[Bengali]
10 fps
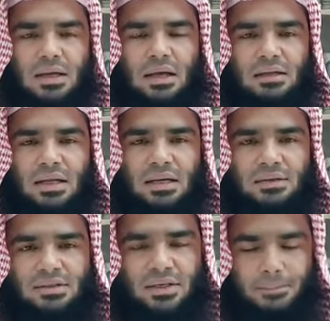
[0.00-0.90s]
আল্লাহর
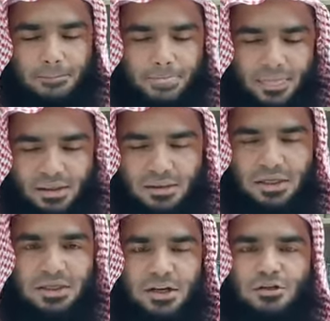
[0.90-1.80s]
কাছে
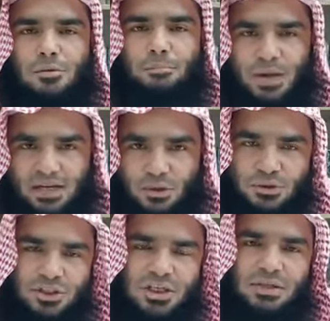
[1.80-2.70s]
নিকৃষ্ট প্রাণী
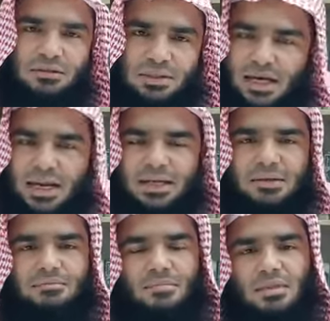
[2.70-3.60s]
হচ্ছে তারাই
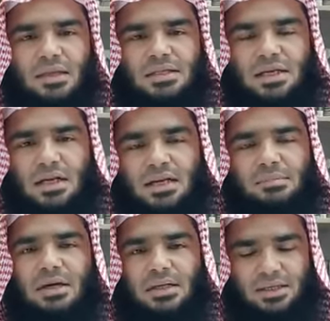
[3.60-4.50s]
যারা
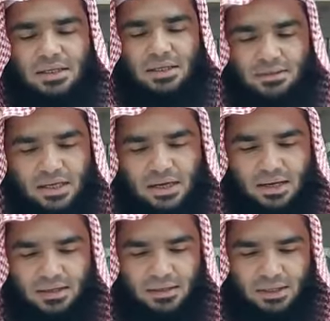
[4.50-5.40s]
ইমান আনে না তারা
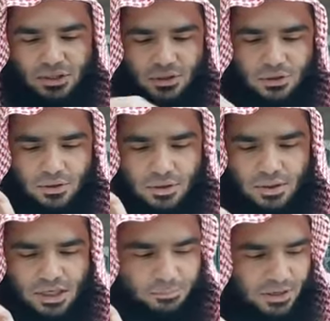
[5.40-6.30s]
এজন্য
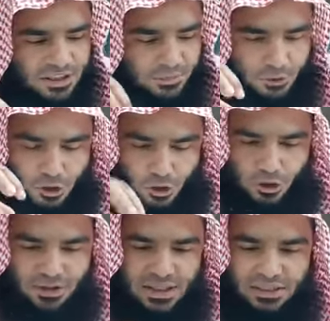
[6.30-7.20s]
এই পার্থিব
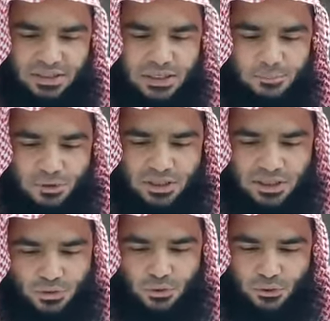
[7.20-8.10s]
জগৎ তাদেরকে
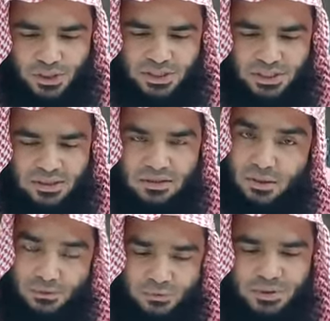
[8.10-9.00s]
প্রতারিত করেছে
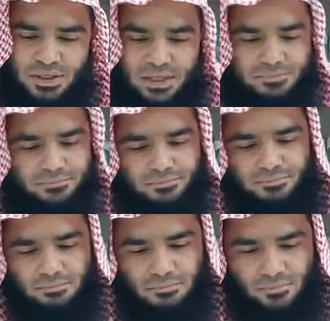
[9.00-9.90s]
নাউজুবিল্লা
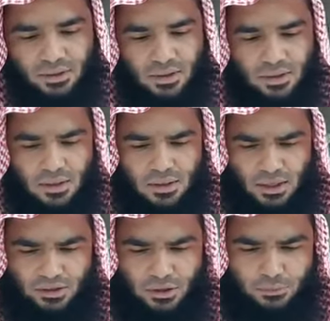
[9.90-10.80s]

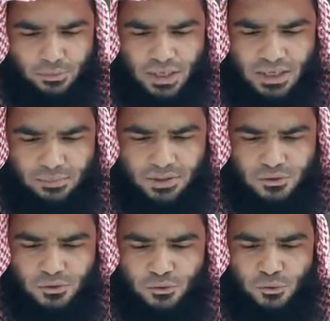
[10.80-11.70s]
আল্লাহ রব্বুল আলমিন
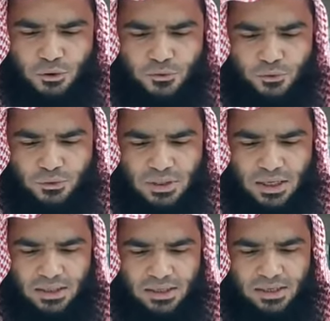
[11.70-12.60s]
সুরতুল
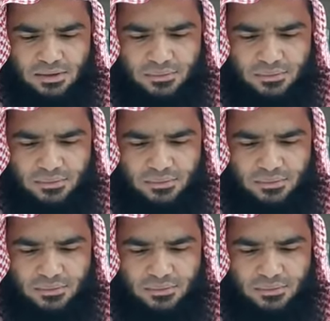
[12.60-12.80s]
আলার